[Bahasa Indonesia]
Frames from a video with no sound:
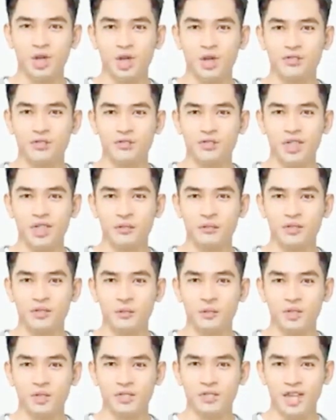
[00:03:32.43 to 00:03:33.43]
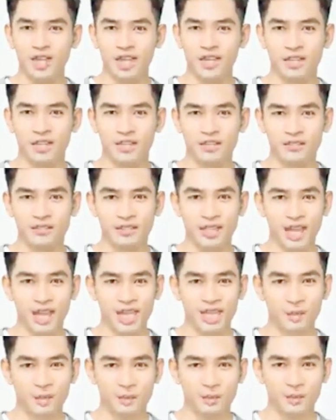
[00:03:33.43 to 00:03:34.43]
Sebuah bola api merah
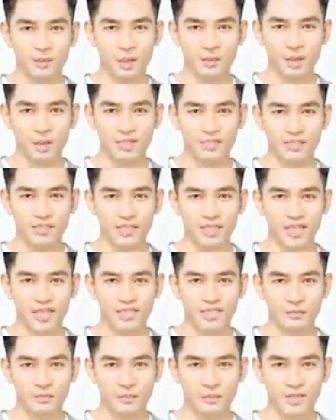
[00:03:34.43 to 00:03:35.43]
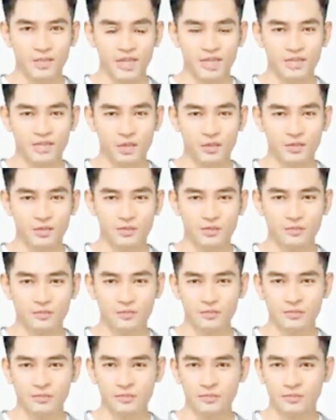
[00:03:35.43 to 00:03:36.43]
meletus dari tubuh Daniel,
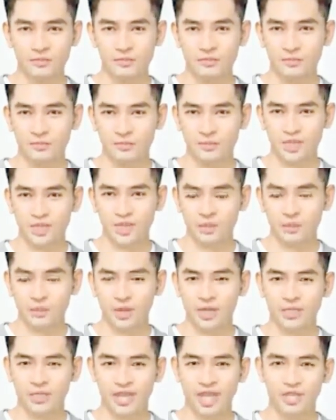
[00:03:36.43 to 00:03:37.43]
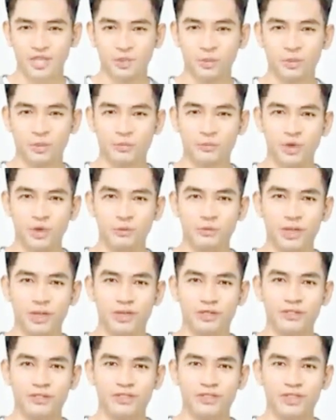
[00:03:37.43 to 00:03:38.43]
berubah menjadi empat percikan
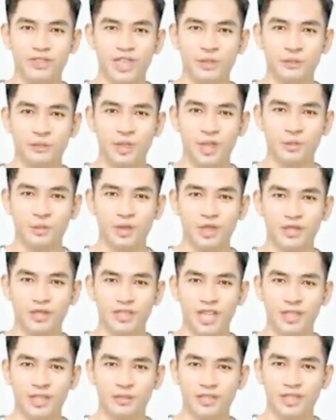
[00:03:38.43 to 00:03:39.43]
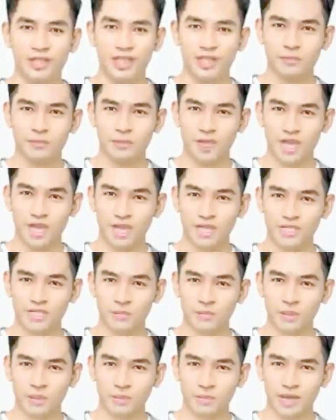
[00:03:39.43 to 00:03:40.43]
api dan ditembakkan ke arah
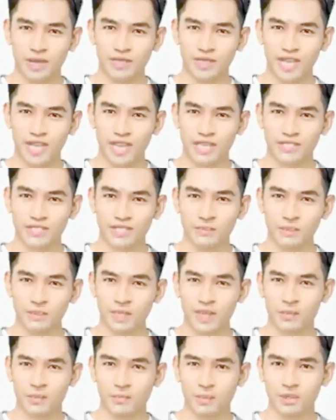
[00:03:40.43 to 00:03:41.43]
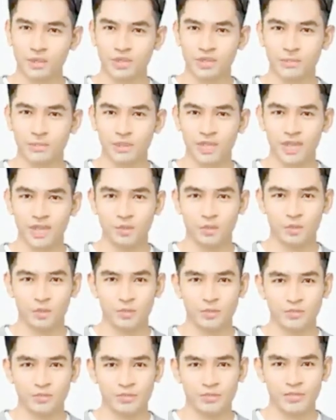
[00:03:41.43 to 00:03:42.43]
keempat orang ini, dan menimpa
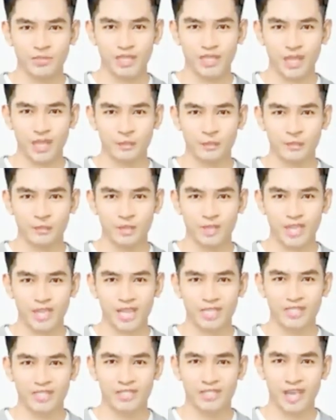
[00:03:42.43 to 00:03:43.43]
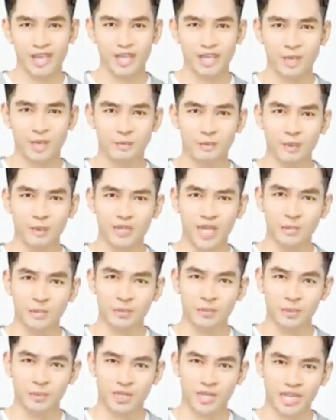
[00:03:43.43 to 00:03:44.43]
mereka dalam sekejap, mengubah
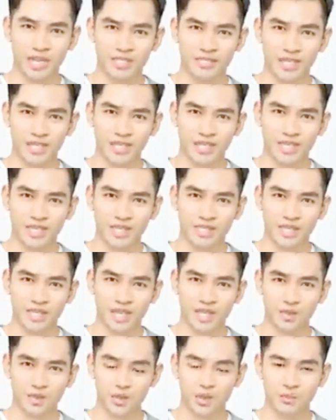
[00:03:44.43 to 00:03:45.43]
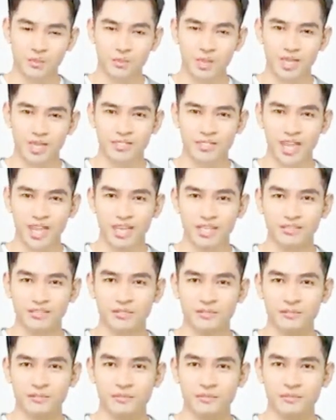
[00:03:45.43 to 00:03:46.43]
keempat tubuh mereka menjadi
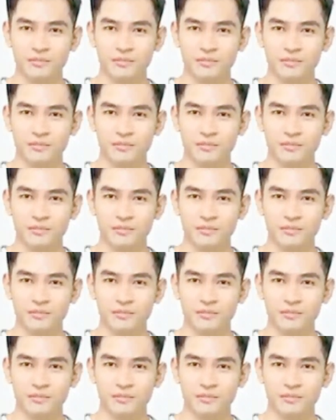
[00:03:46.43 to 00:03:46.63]
abu.